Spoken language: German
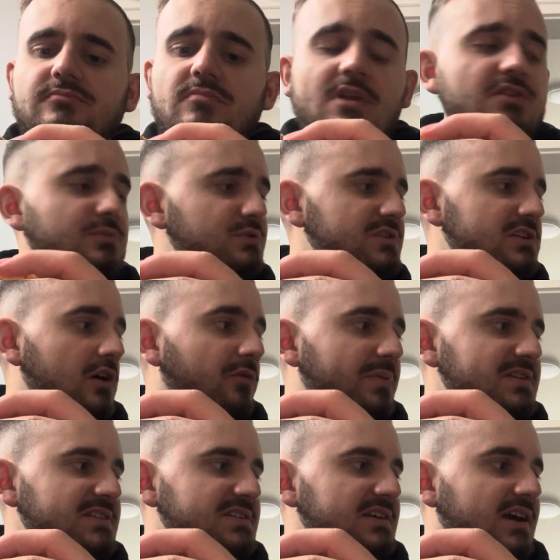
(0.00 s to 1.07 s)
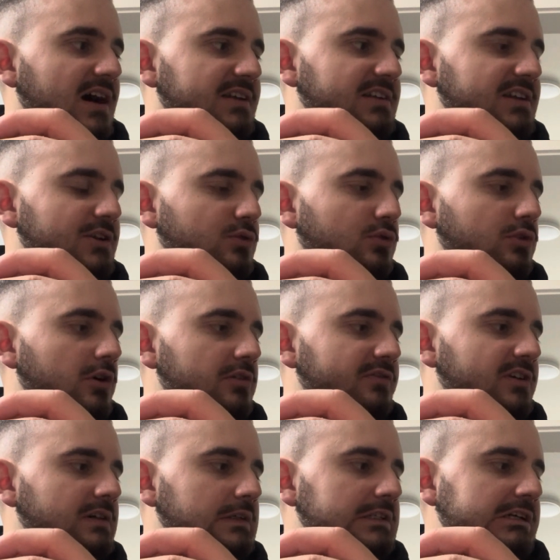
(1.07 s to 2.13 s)
Ich muss jetzt aufpassen, dass der Kater nicht
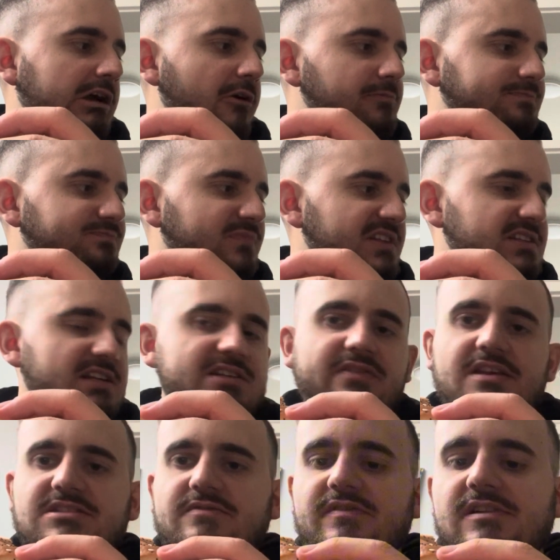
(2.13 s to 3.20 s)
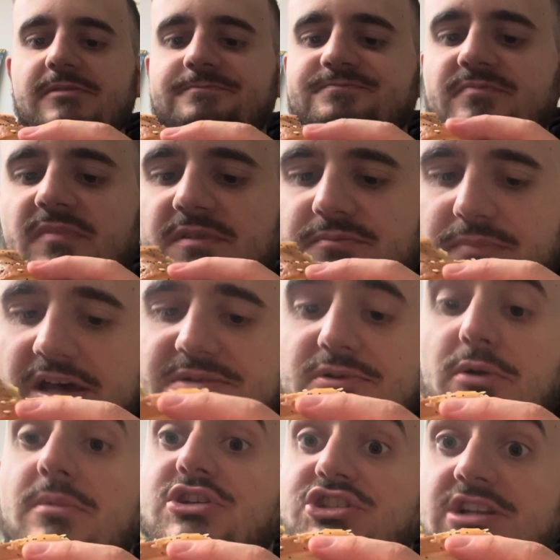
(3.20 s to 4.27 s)
hochläuft und dass er das fressen will. Dann beißen wir
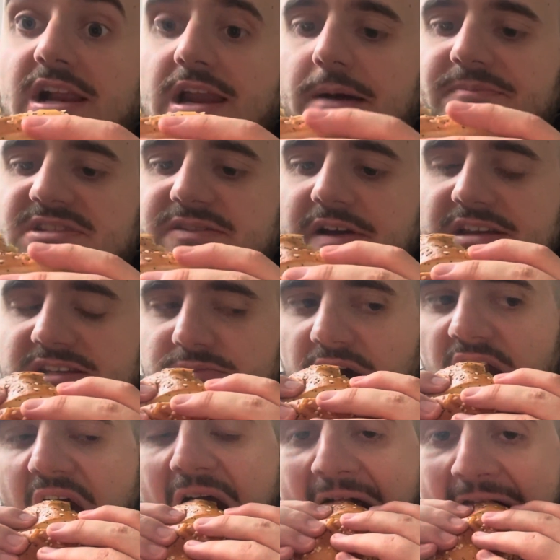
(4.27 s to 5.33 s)
nochmal schnell ab, ein zweites Mal.